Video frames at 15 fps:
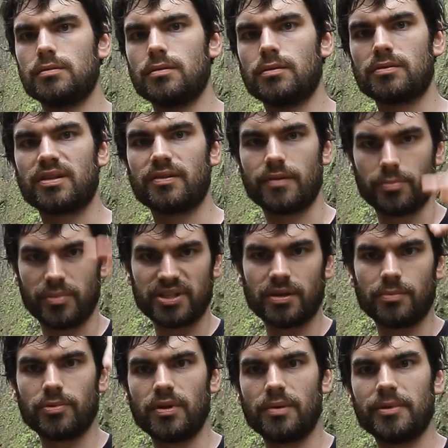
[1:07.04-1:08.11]
Non, ça va. Baisse
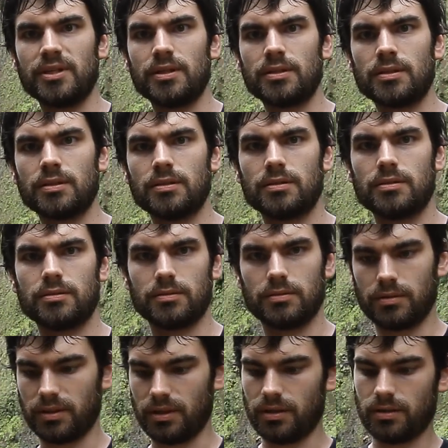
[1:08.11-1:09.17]
un peu la main.
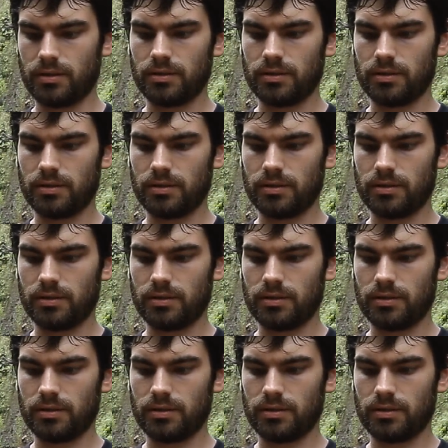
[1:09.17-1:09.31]
Ok.